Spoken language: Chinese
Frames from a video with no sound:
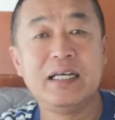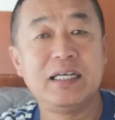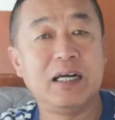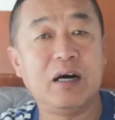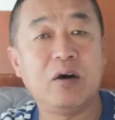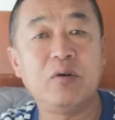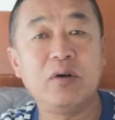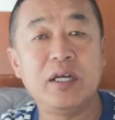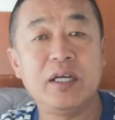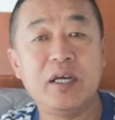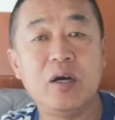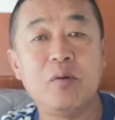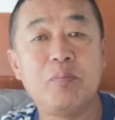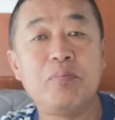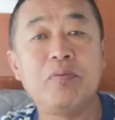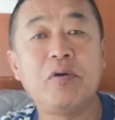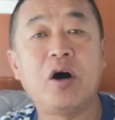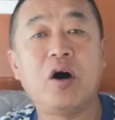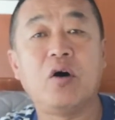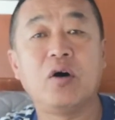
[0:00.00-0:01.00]
然后呢，也有
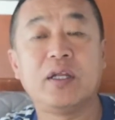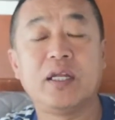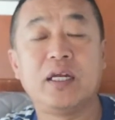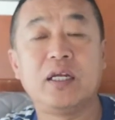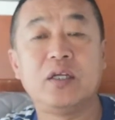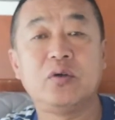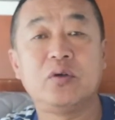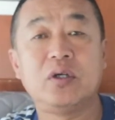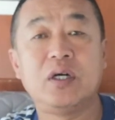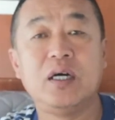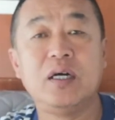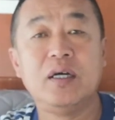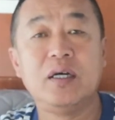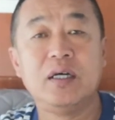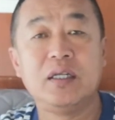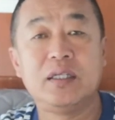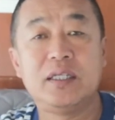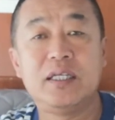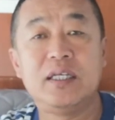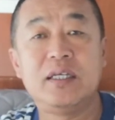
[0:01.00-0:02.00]
不好的呢，就是
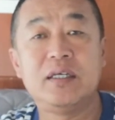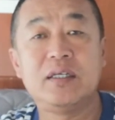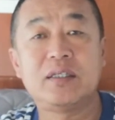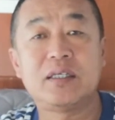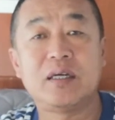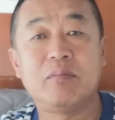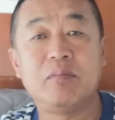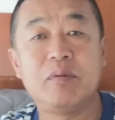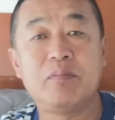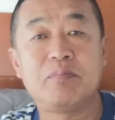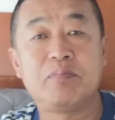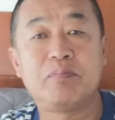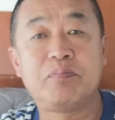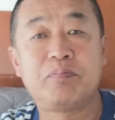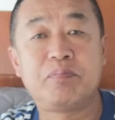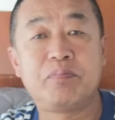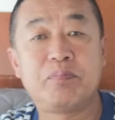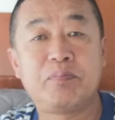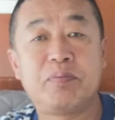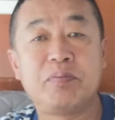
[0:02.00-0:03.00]
第一咱们
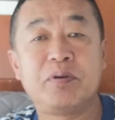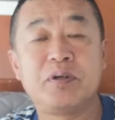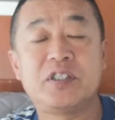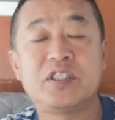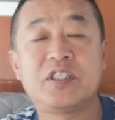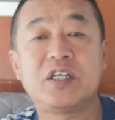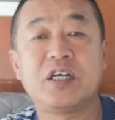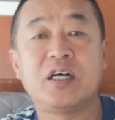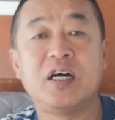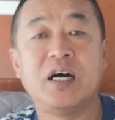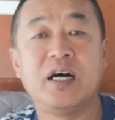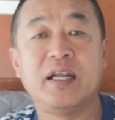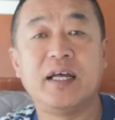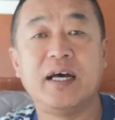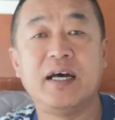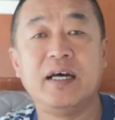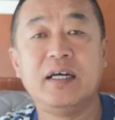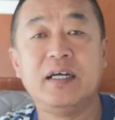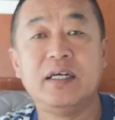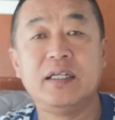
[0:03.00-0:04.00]
不适合
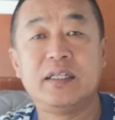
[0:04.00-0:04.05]
的，